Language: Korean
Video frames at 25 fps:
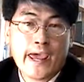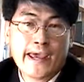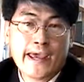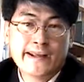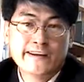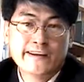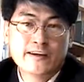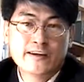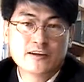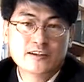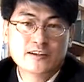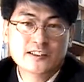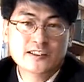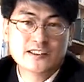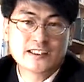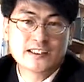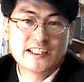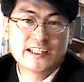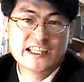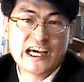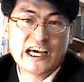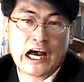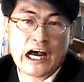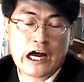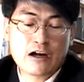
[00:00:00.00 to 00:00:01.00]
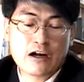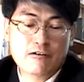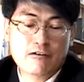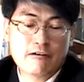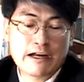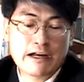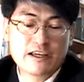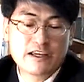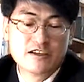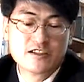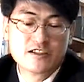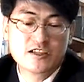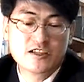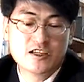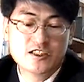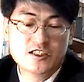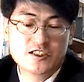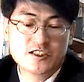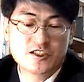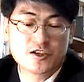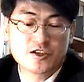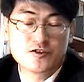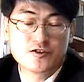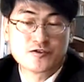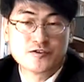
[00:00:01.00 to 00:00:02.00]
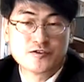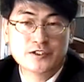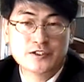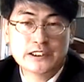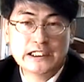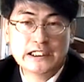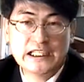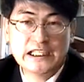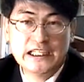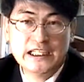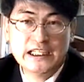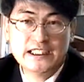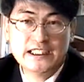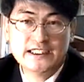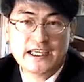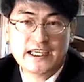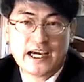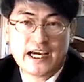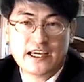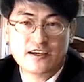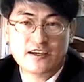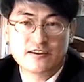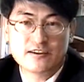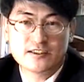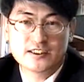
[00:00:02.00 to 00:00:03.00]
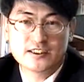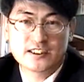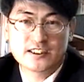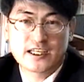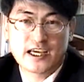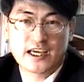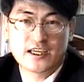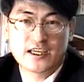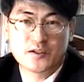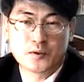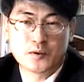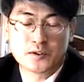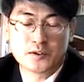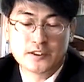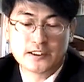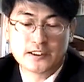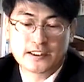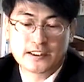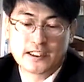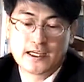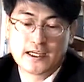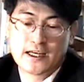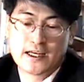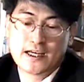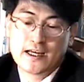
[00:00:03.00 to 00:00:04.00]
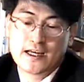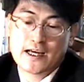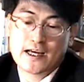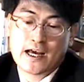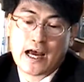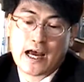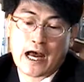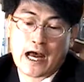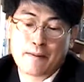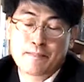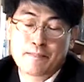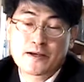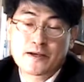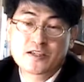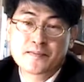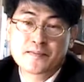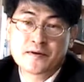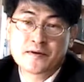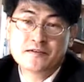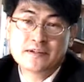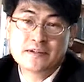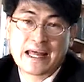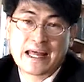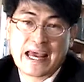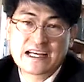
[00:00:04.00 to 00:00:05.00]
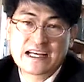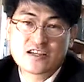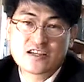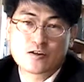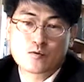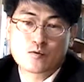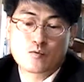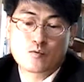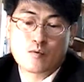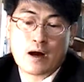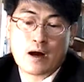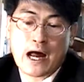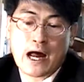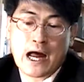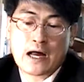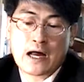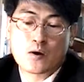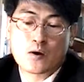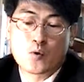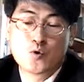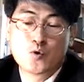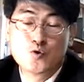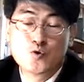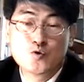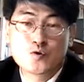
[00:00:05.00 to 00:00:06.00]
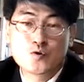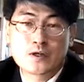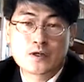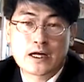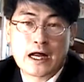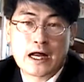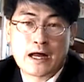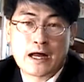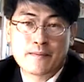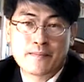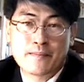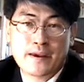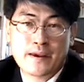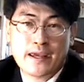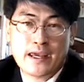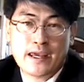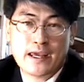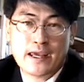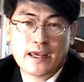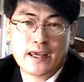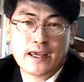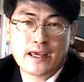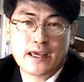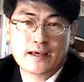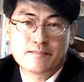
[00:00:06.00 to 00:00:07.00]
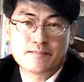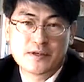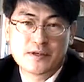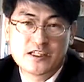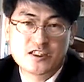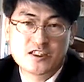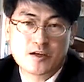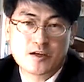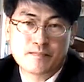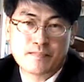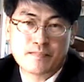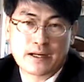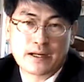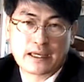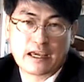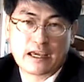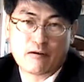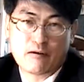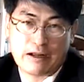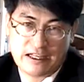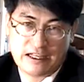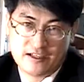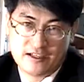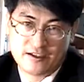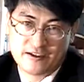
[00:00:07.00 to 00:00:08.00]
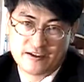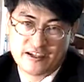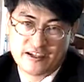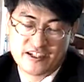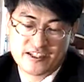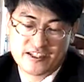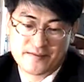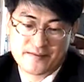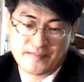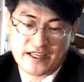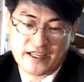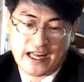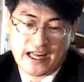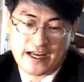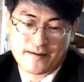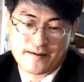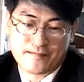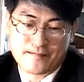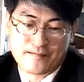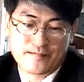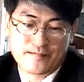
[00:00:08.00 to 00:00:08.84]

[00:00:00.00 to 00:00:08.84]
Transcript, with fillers: 행렬을 기하학과 연결시켜주는 2차 형식의 이론은 앞에서 배운 내적과 고유값에 밀접하게 관련되어 있습니다.